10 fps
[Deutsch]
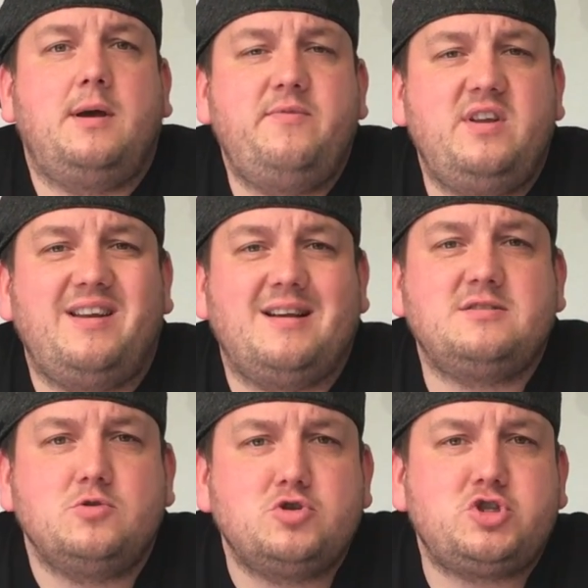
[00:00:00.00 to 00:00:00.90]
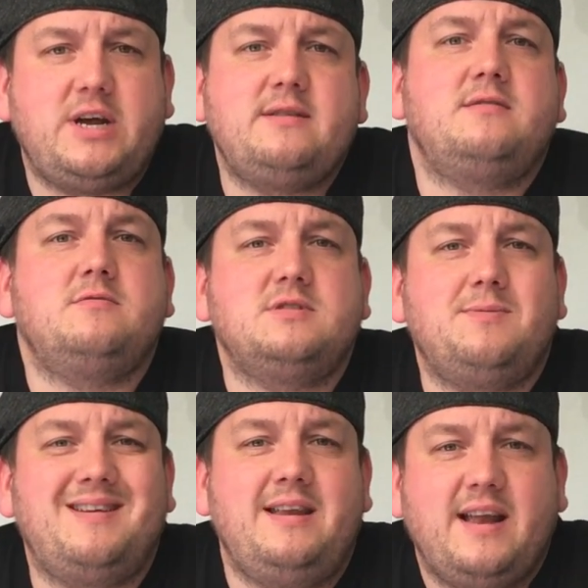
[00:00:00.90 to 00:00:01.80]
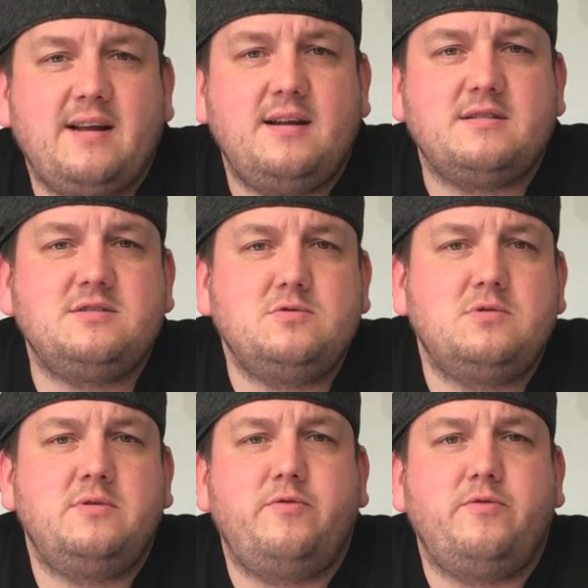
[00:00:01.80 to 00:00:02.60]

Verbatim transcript: haben wieder eine Aktion gestartet, und zwar die Nackenaktion,